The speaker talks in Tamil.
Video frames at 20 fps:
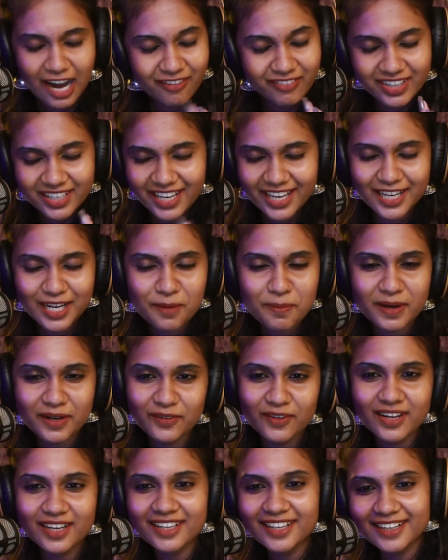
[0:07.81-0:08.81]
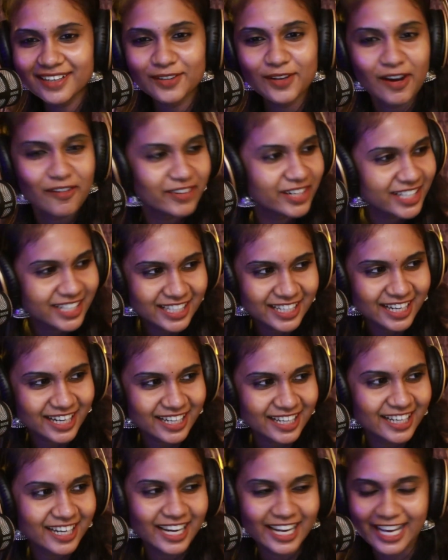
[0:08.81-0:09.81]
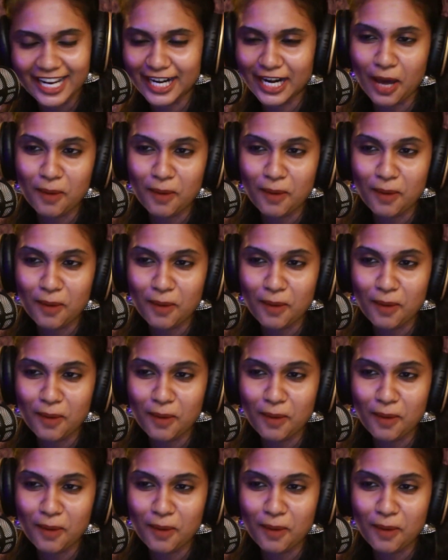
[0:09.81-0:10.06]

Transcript: அவனுங்க என்ன பண்ணுவானுங்கன்னு அவனுங்களுக்கு கணக்கு இல்ல